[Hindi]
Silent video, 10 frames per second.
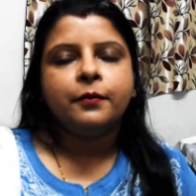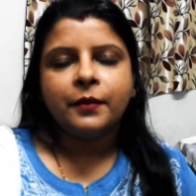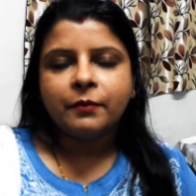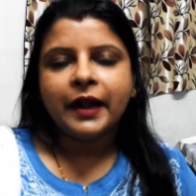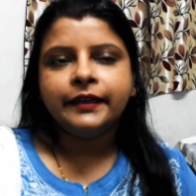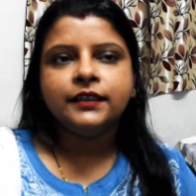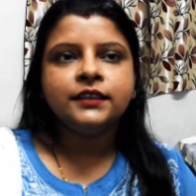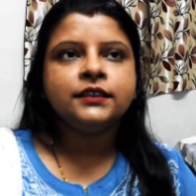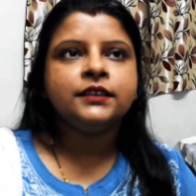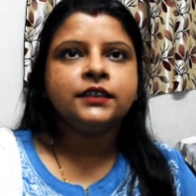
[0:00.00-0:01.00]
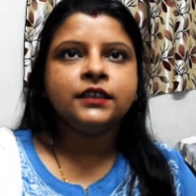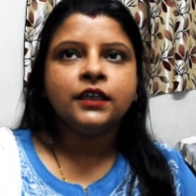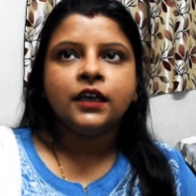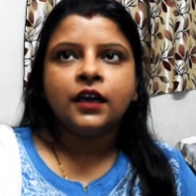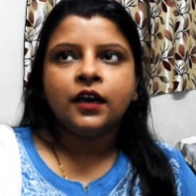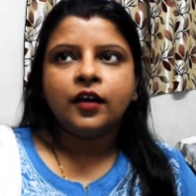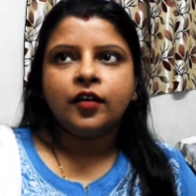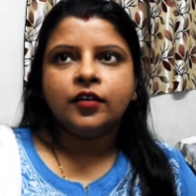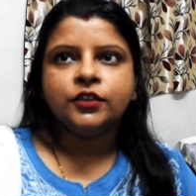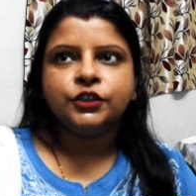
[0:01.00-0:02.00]
मैं बैठी ही थी
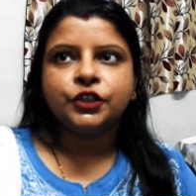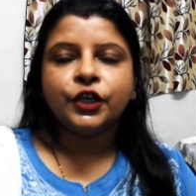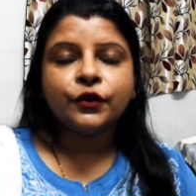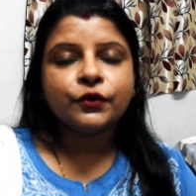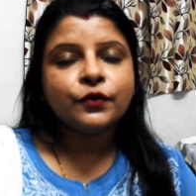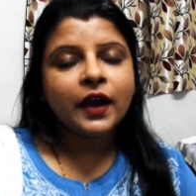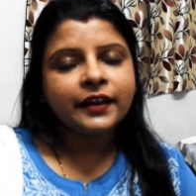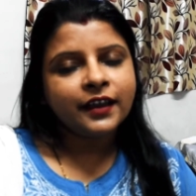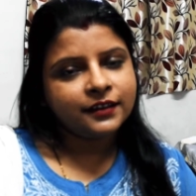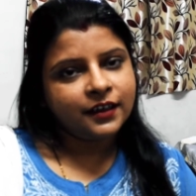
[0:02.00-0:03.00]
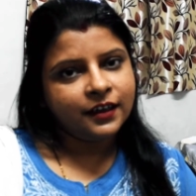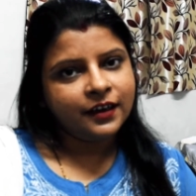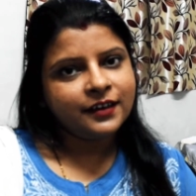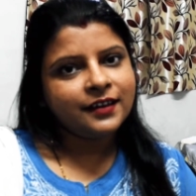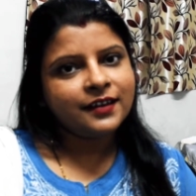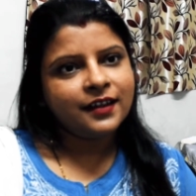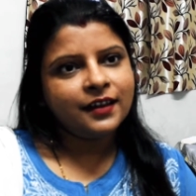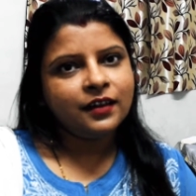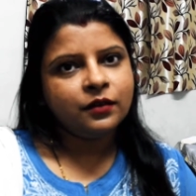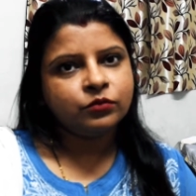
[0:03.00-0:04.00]
चूँकि हुआ क्या था ना कि
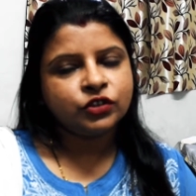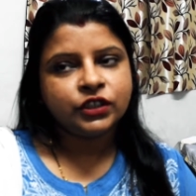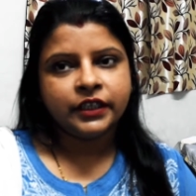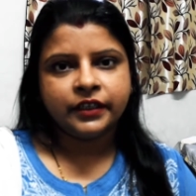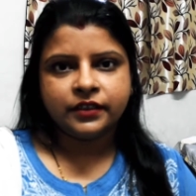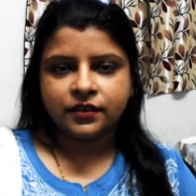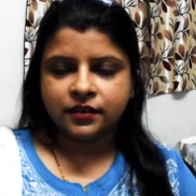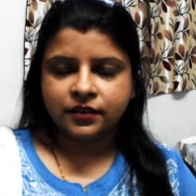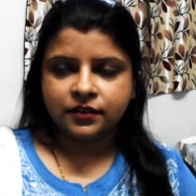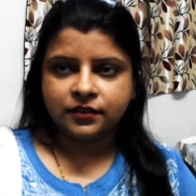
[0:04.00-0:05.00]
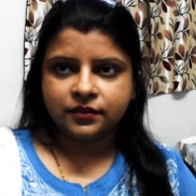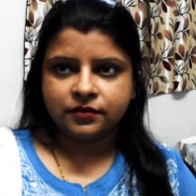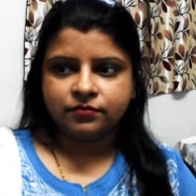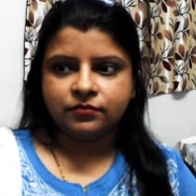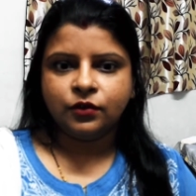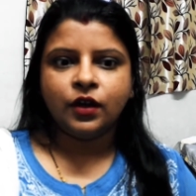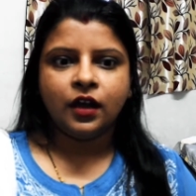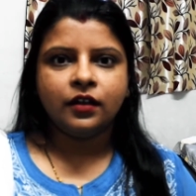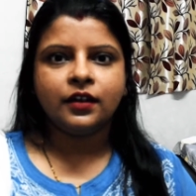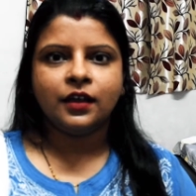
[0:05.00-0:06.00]
कल मुझे आ,
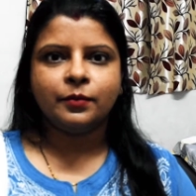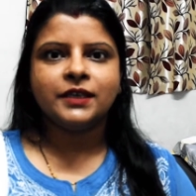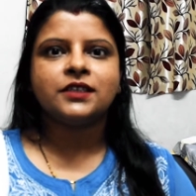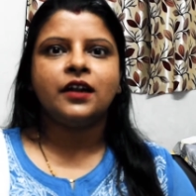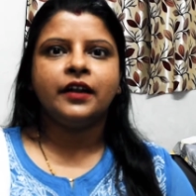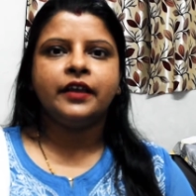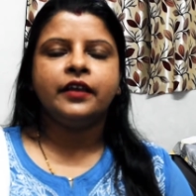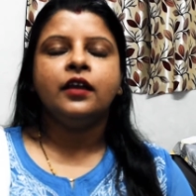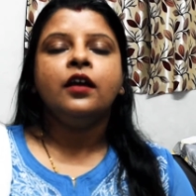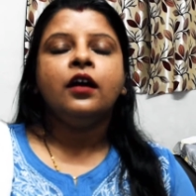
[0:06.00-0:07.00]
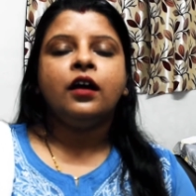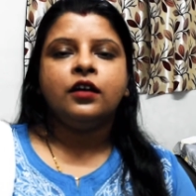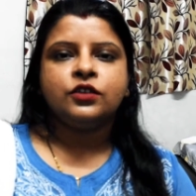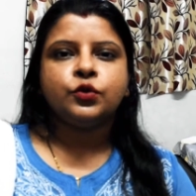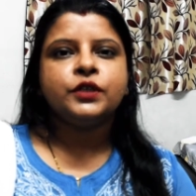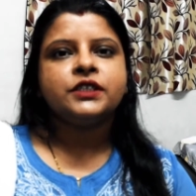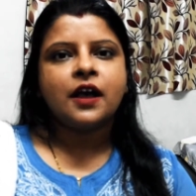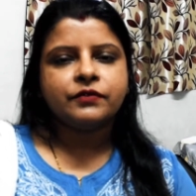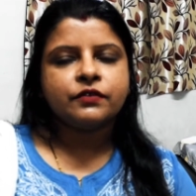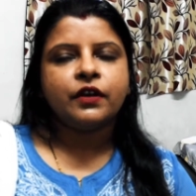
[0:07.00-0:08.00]
हर घर में संडे थोड़ी
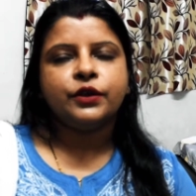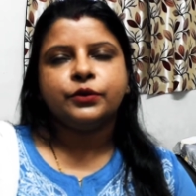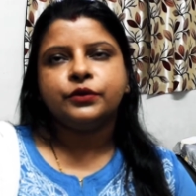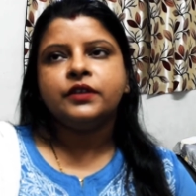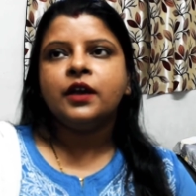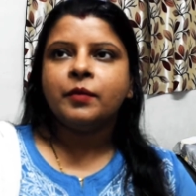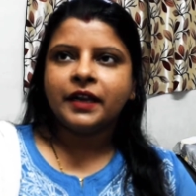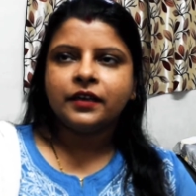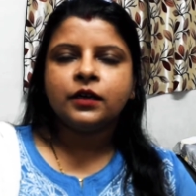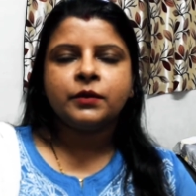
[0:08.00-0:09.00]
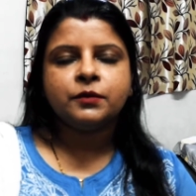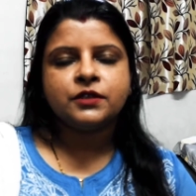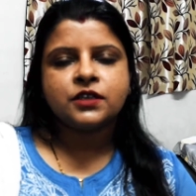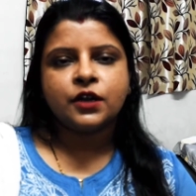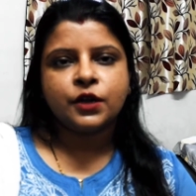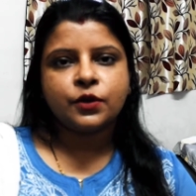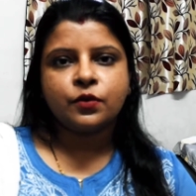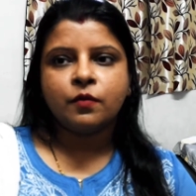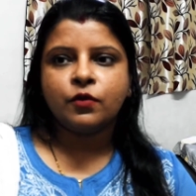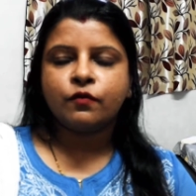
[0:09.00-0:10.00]
साफ़ सफाई होती है हमारे घर में भी संडे को
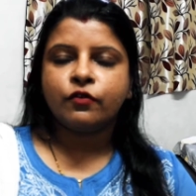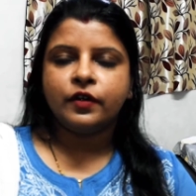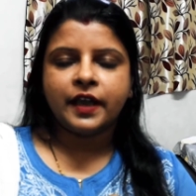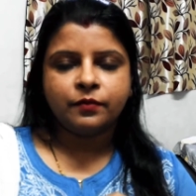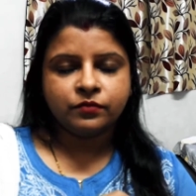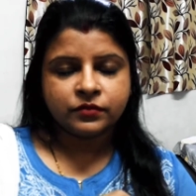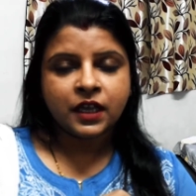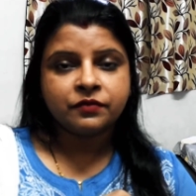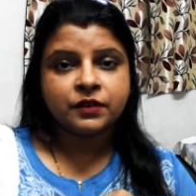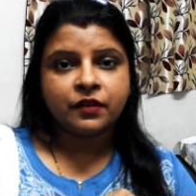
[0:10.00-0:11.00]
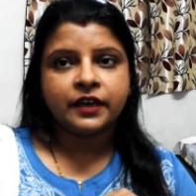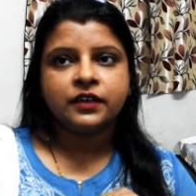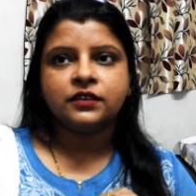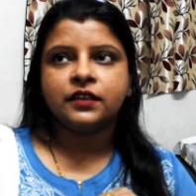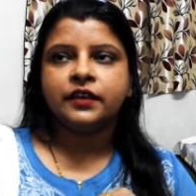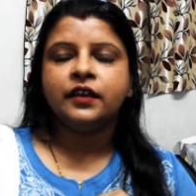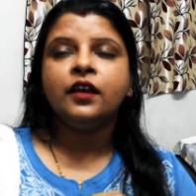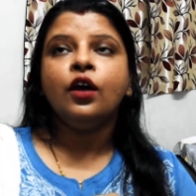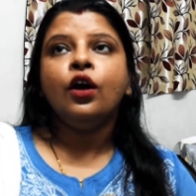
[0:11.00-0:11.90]
हम लोग फुल टाइम साफ़ सफाई करते हैं